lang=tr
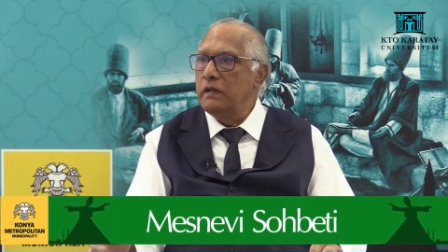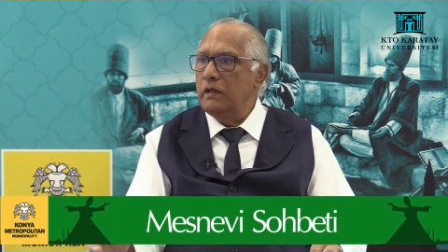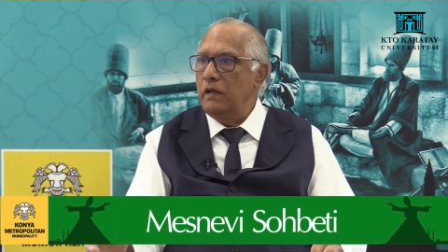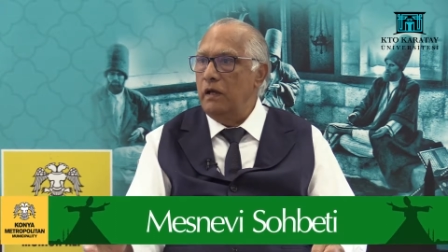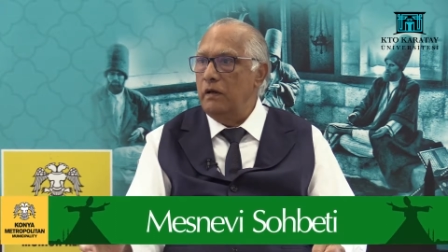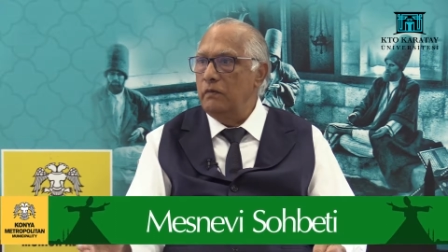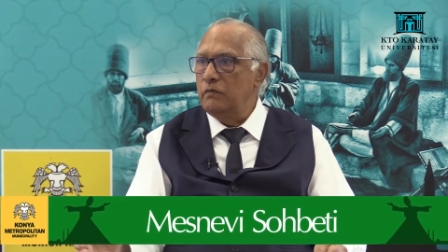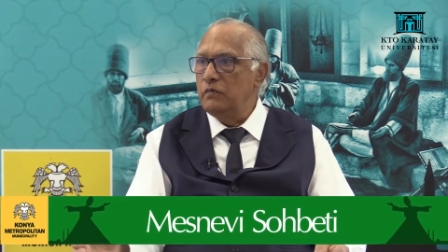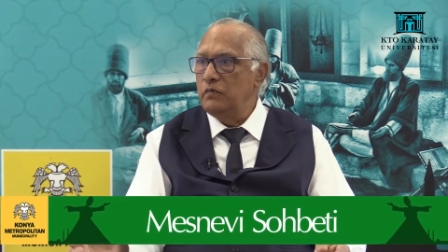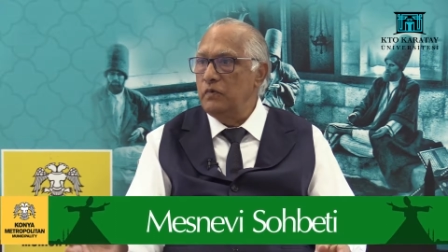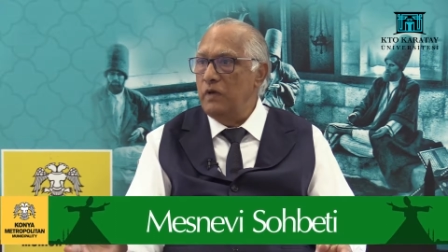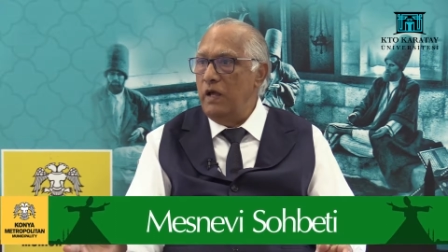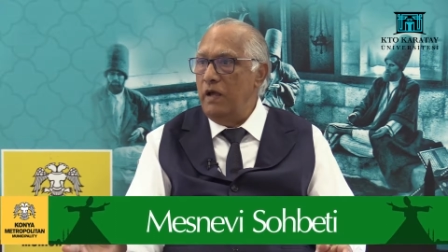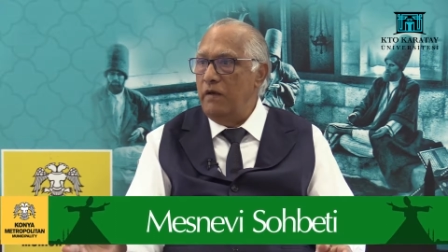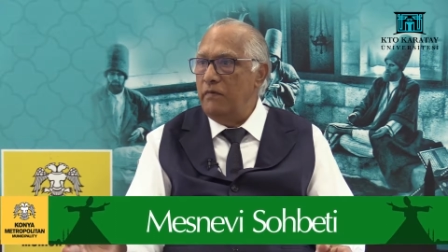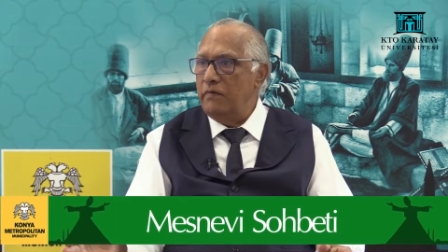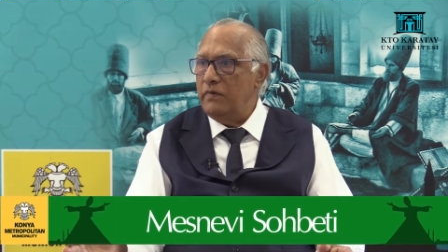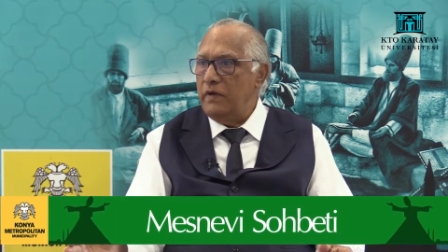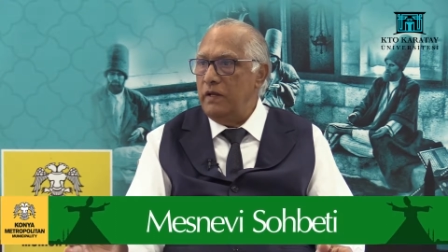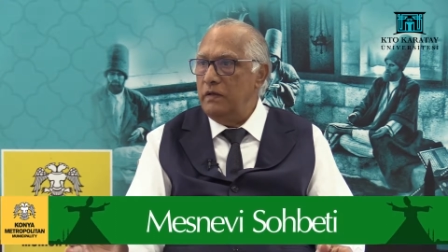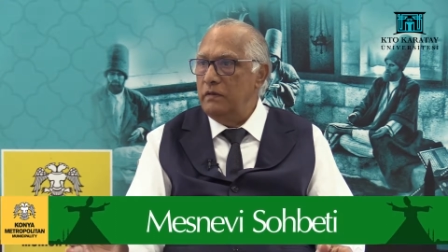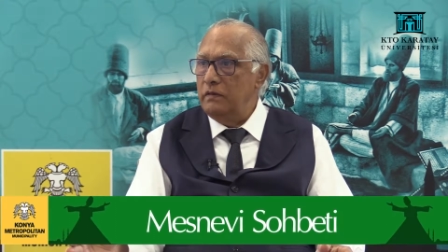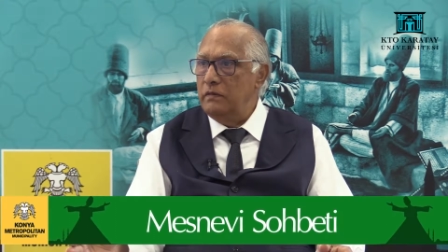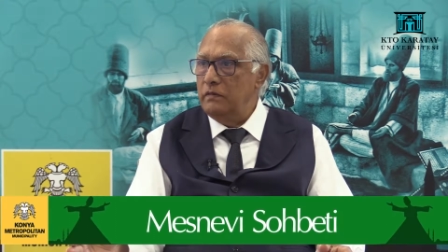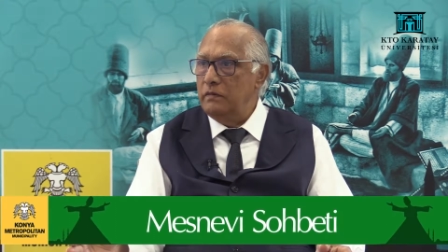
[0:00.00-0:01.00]
Ya bu
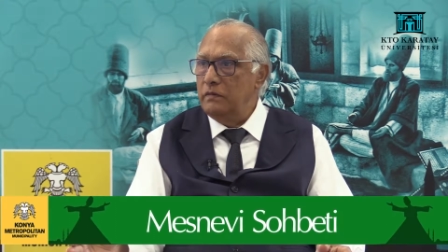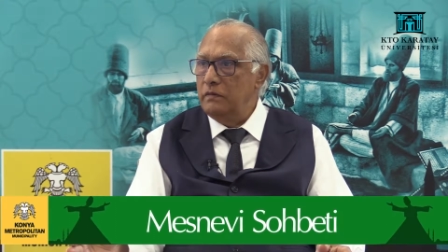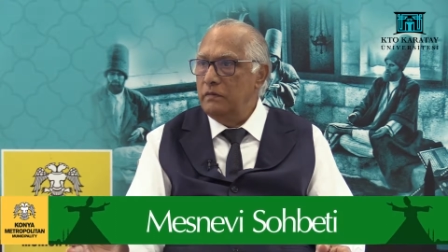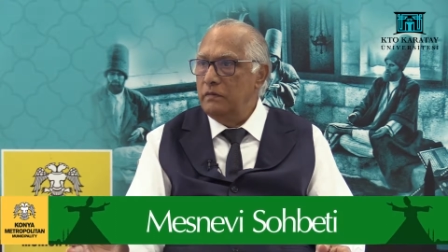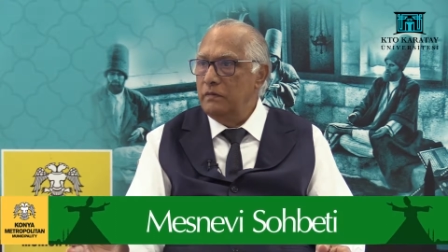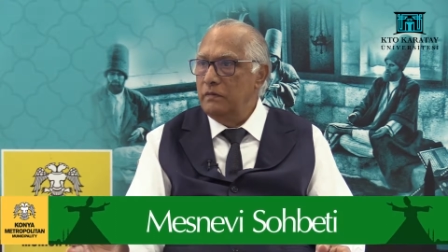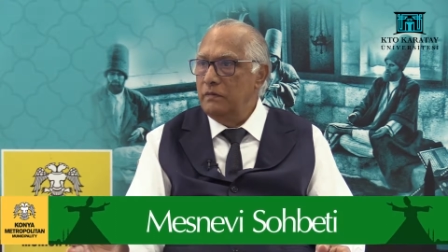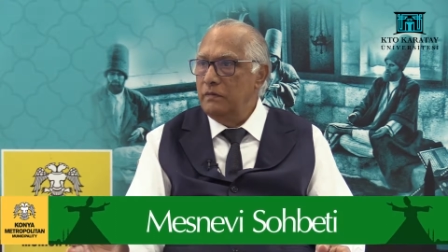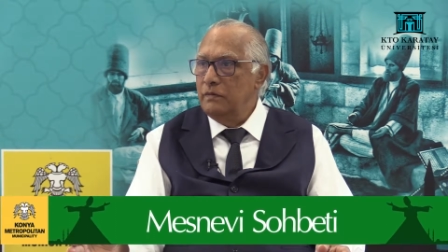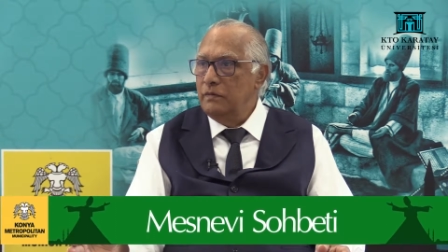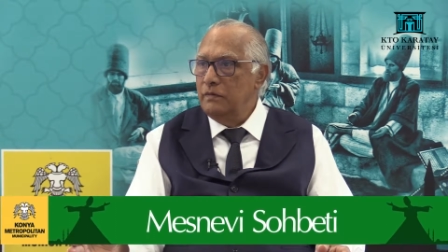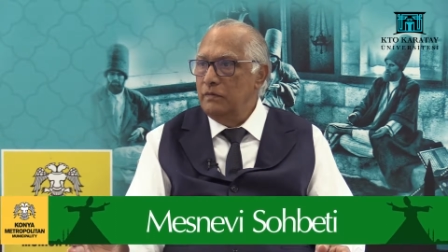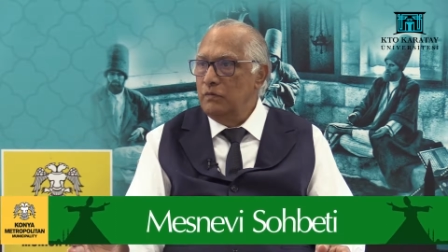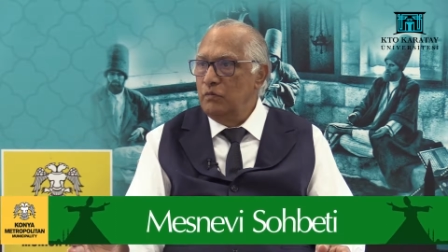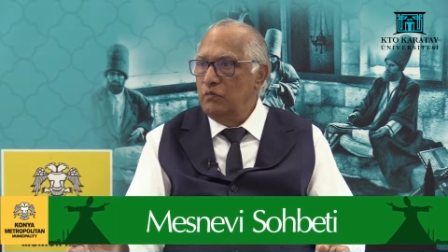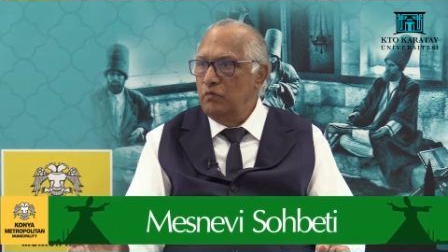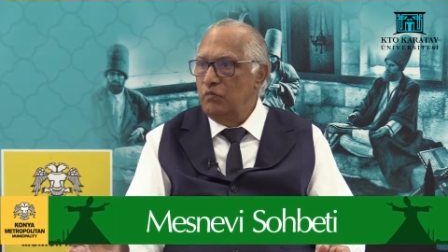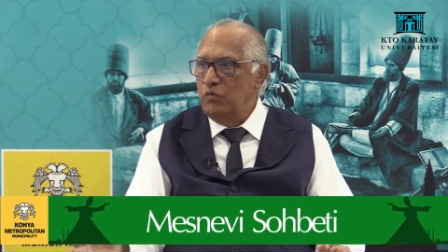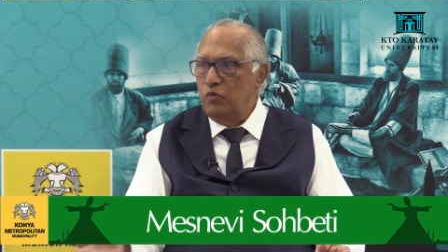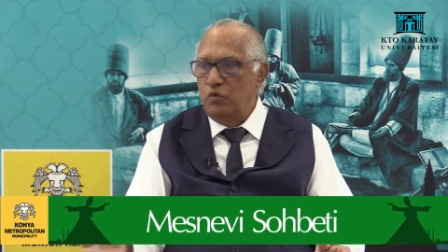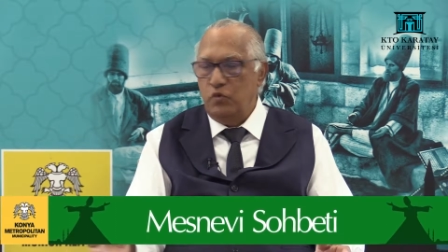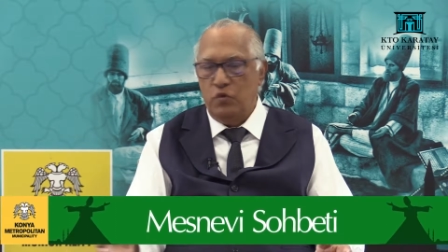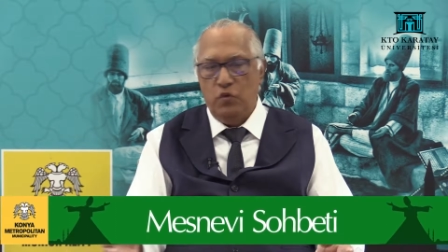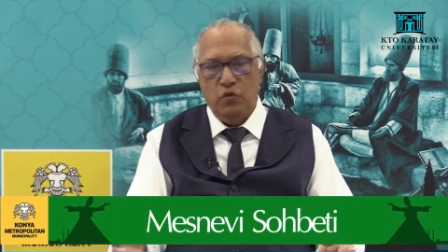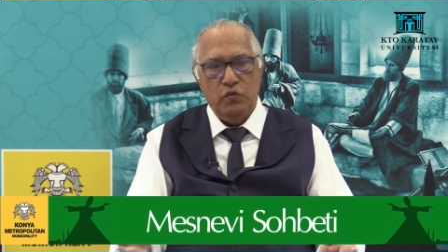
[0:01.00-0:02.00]
evren
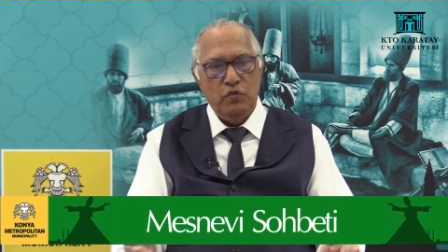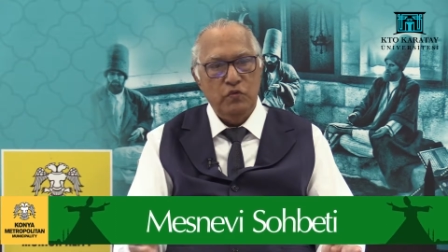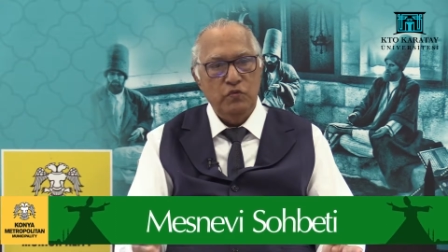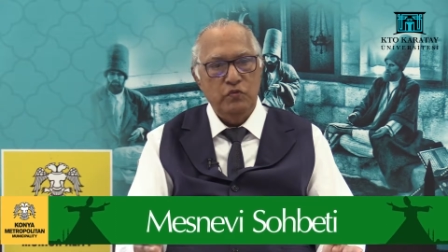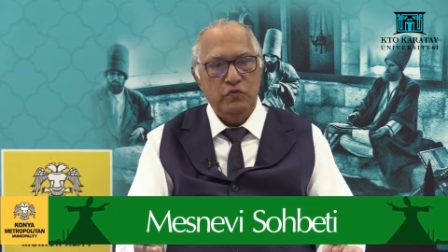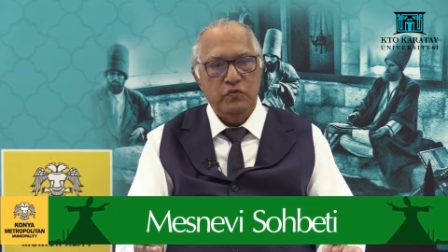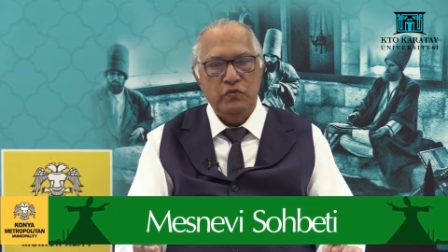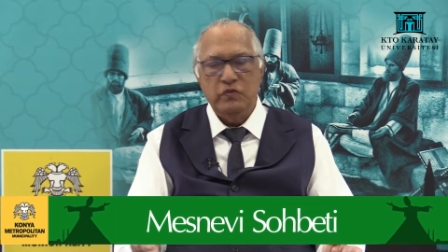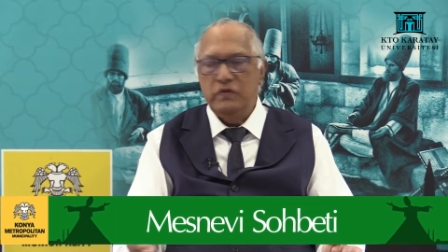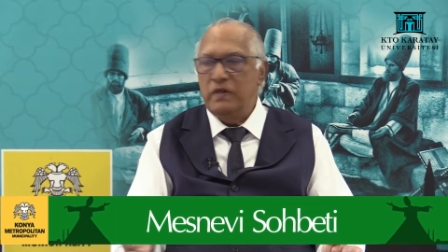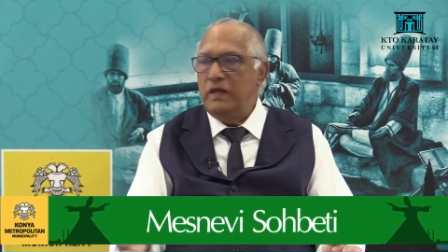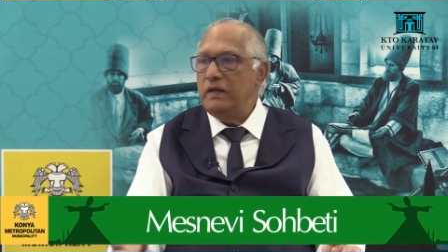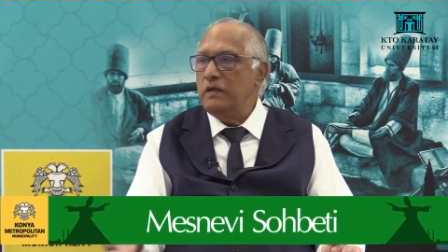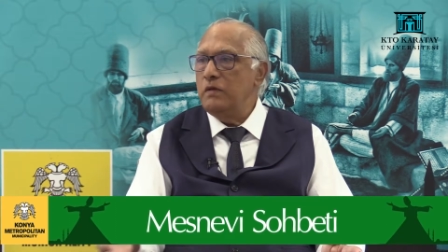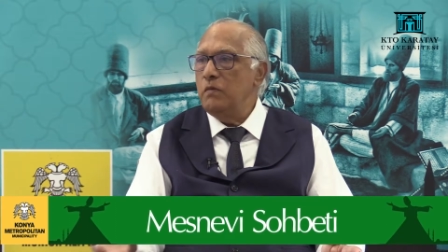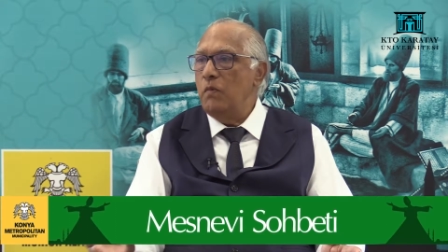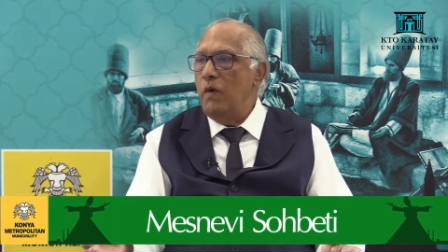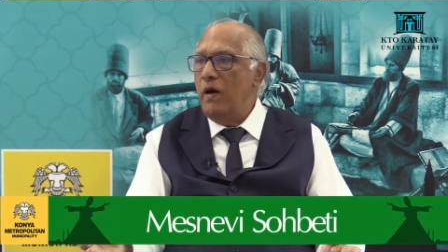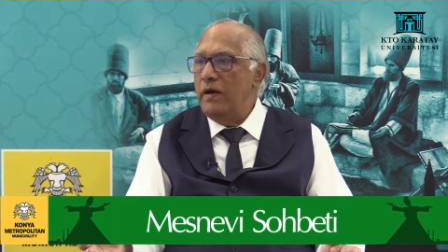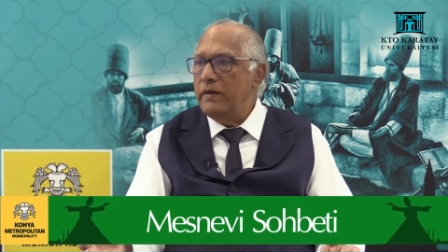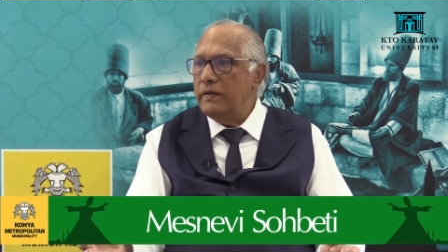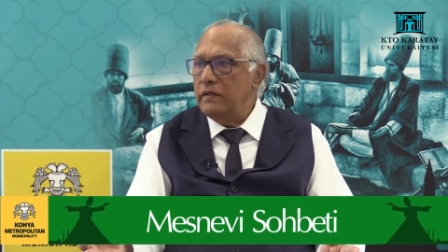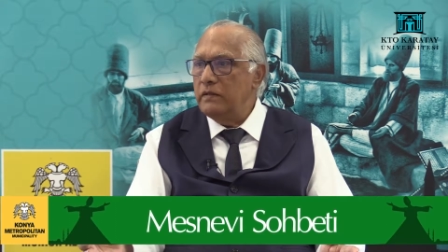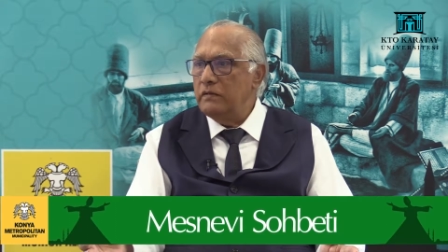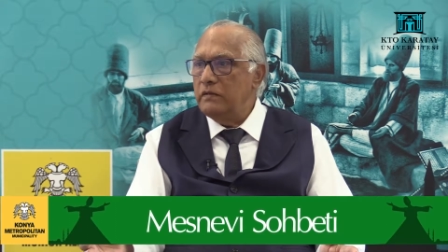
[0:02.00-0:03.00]
bu görüntüden
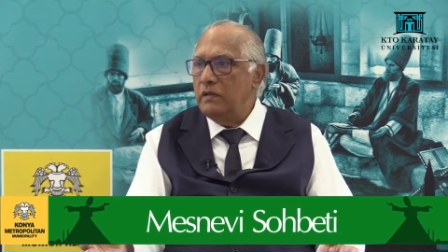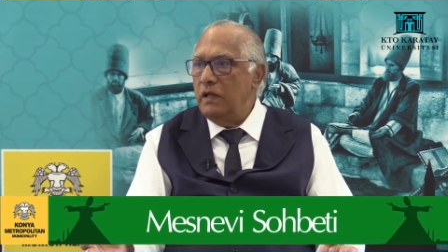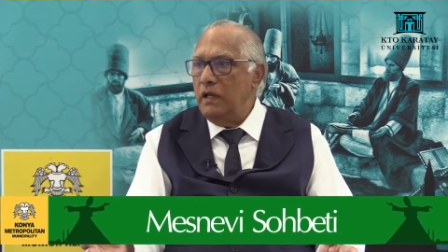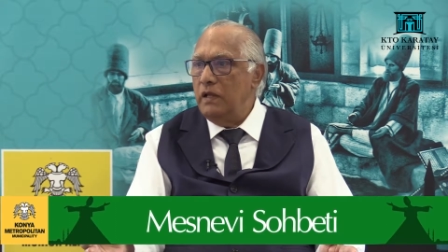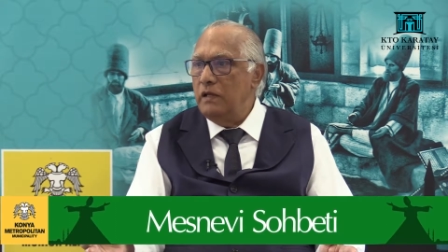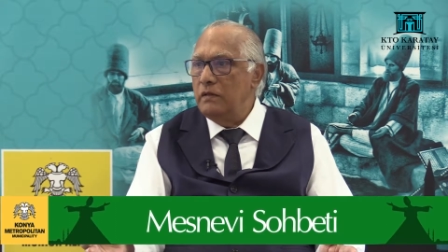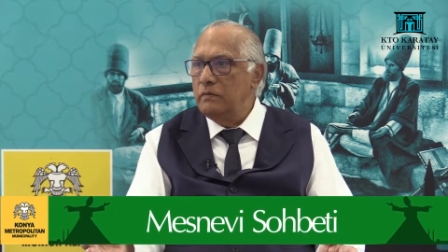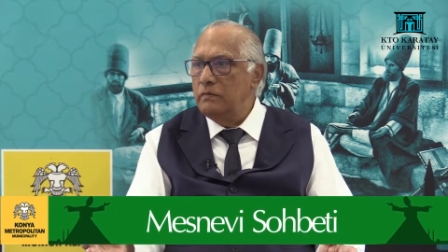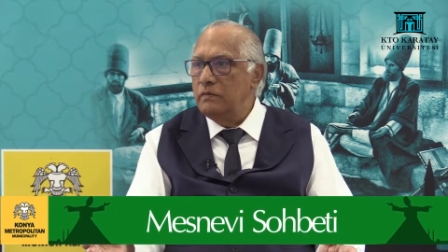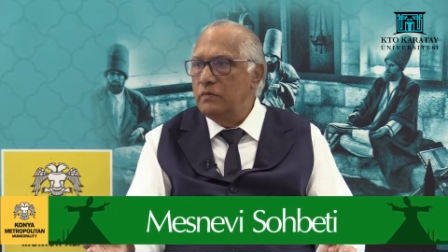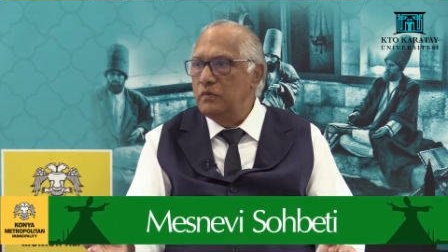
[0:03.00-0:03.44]
ibaret değil.